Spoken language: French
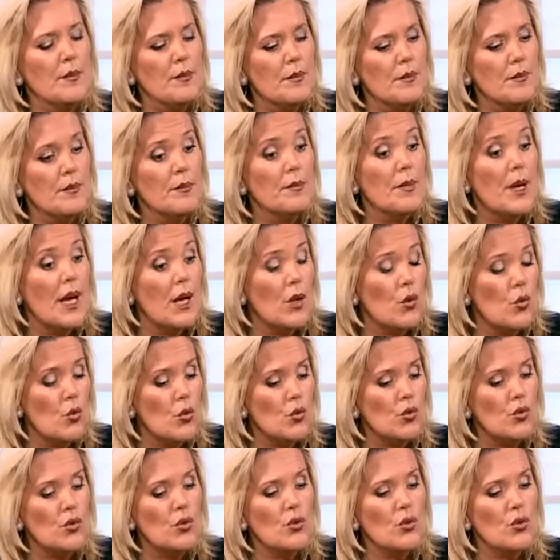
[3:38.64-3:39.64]
Hum, par
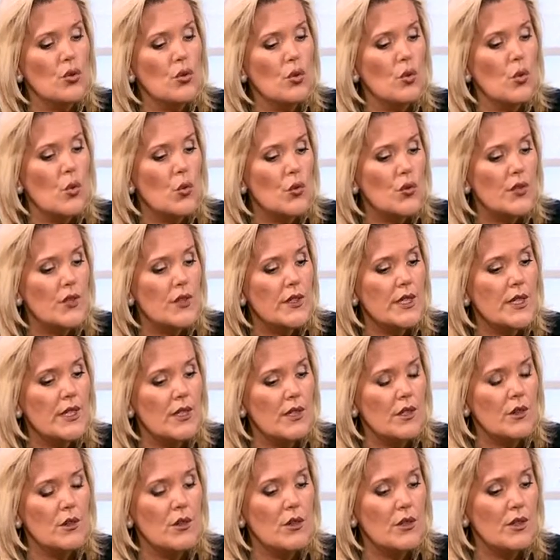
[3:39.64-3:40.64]
contre, on sait
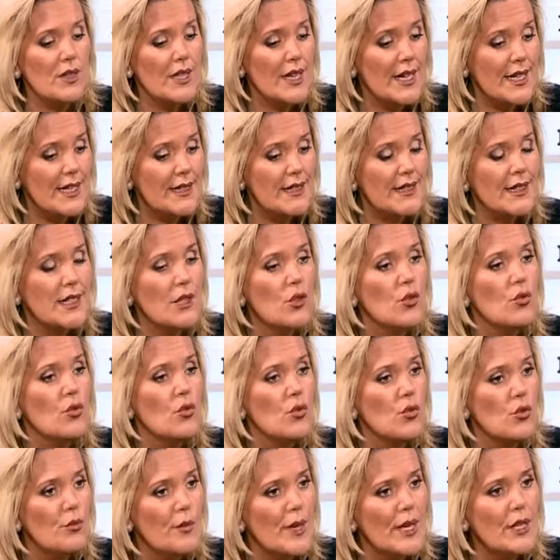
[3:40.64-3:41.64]
que d'arrêter
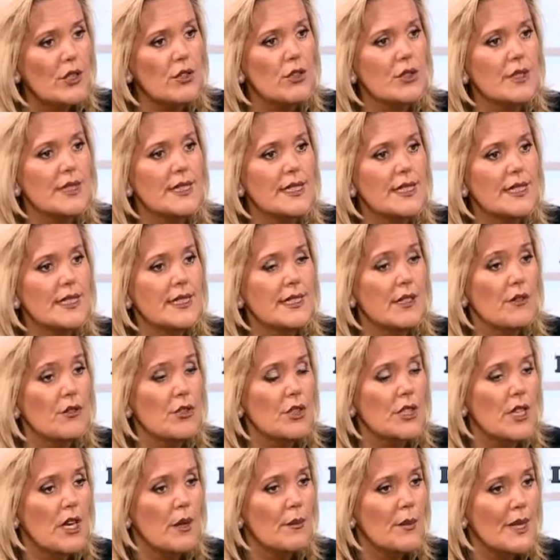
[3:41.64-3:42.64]
le, le mercredi, ça
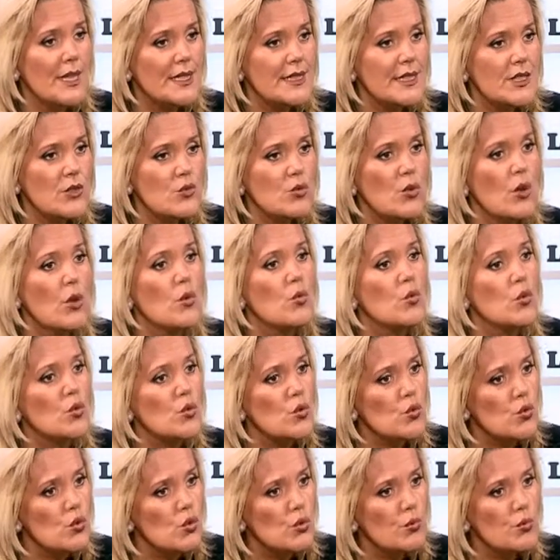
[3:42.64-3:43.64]
veut dire un mardi soir où
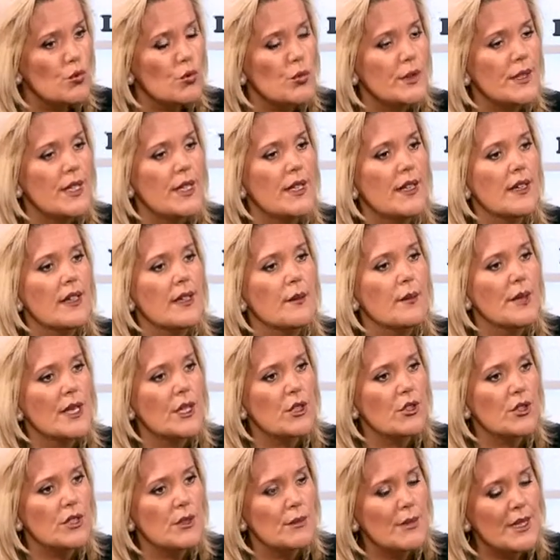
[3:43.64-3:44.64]
on se couche plus tard, un
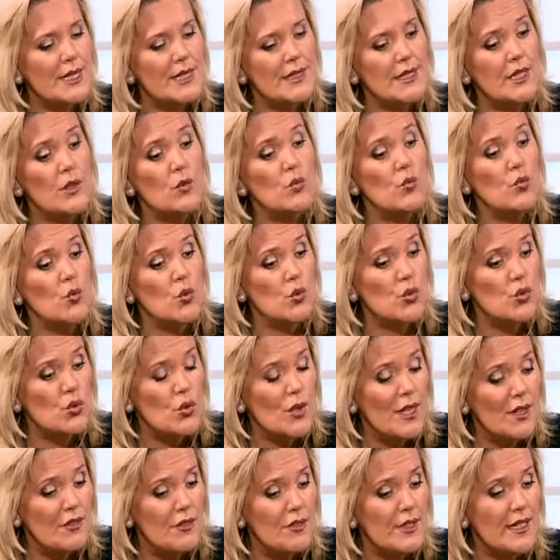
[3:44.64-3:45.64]
mercredi matin où on
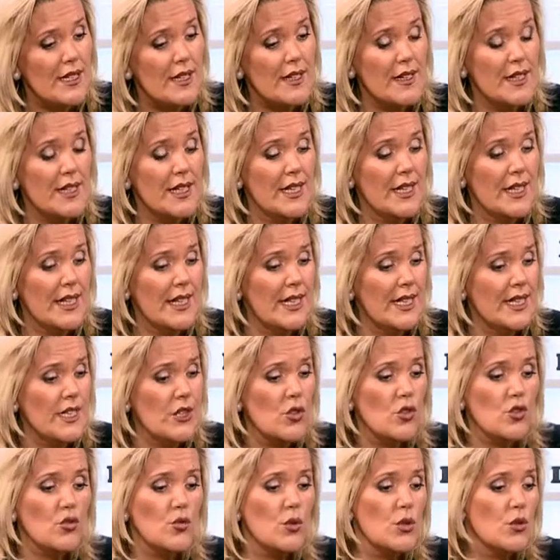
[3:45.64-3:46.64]
se lève tard,
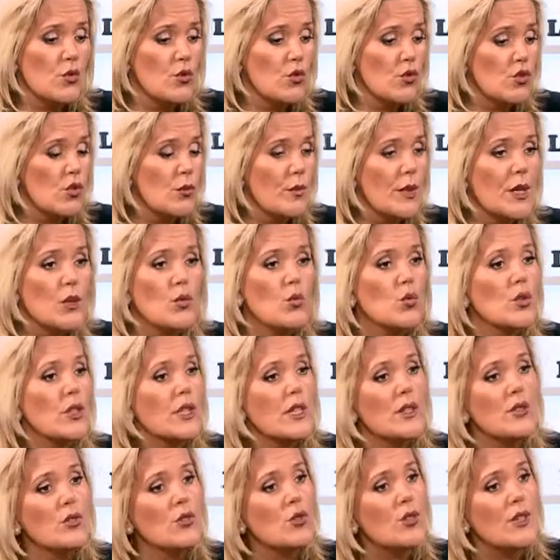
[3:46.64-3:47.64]
et ensuite une semaine où
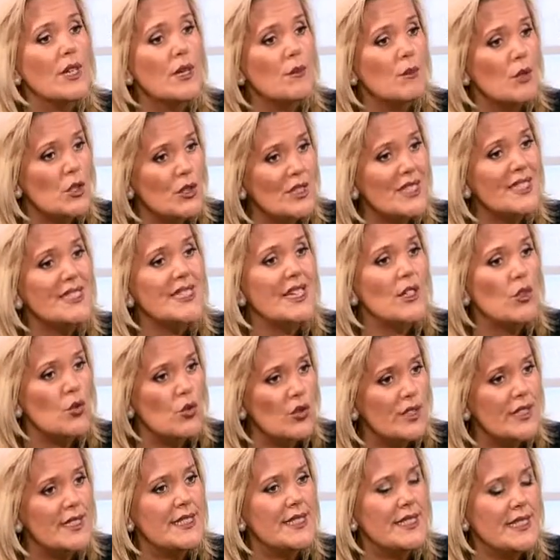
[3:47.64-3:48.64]
on est totalement
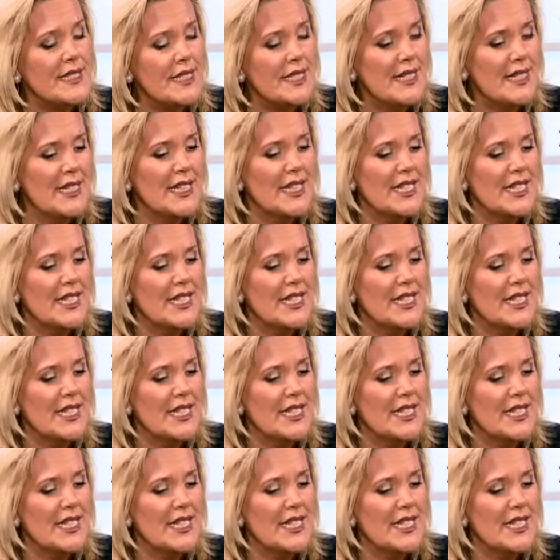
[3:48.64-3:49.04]
désynchronisé.